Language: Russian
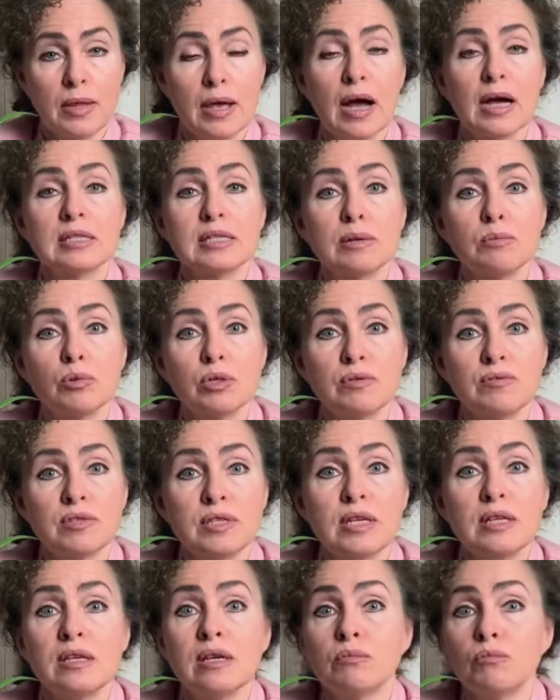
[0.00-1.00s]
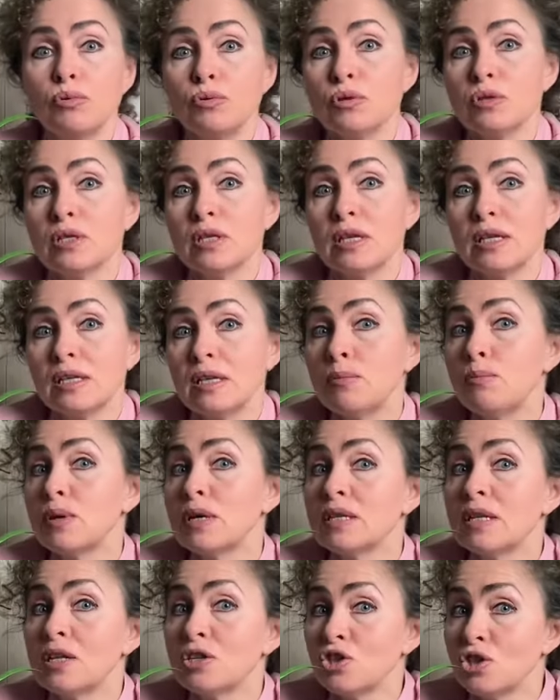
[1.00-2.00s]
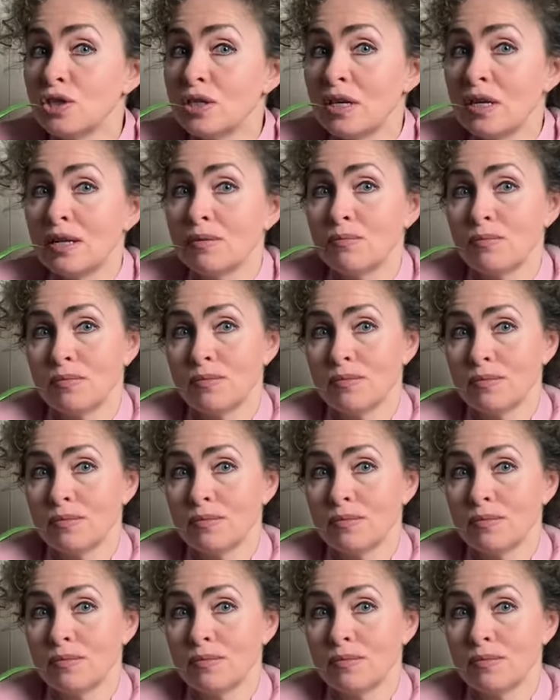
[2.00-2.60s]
а само цветение будет непродолжительным.